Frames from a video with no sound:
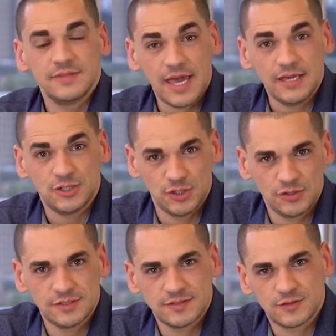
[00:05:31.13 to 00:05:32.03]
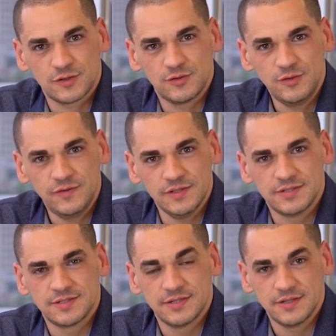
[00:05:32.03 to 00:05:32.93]
E aí, tirou todas as suas
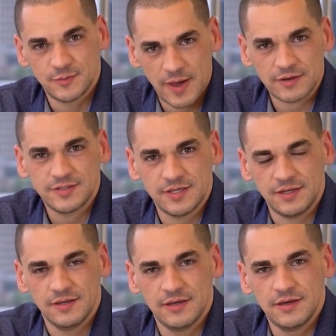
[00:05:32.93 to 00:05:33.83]
dúvidas? Espero que sim.